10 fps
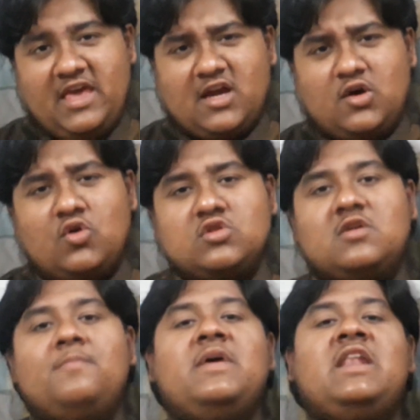एक
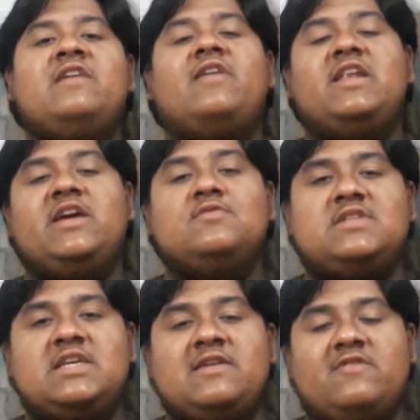ग्रोथ मिलने वाली है
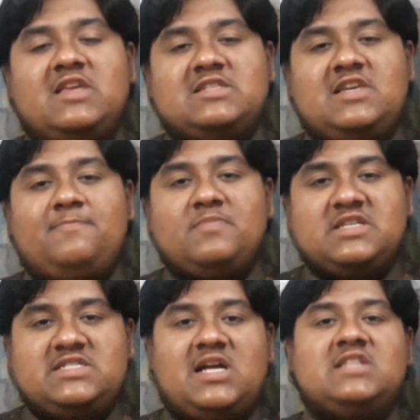उसी की वजह से
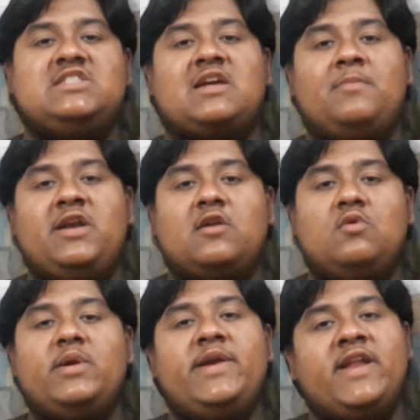सेडान सेगमेंट
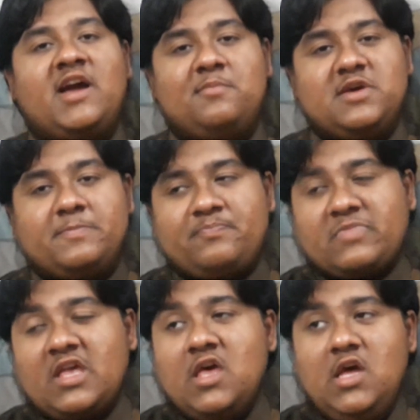को इंडिया में
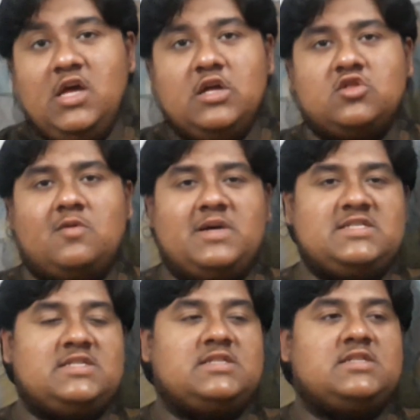तो बस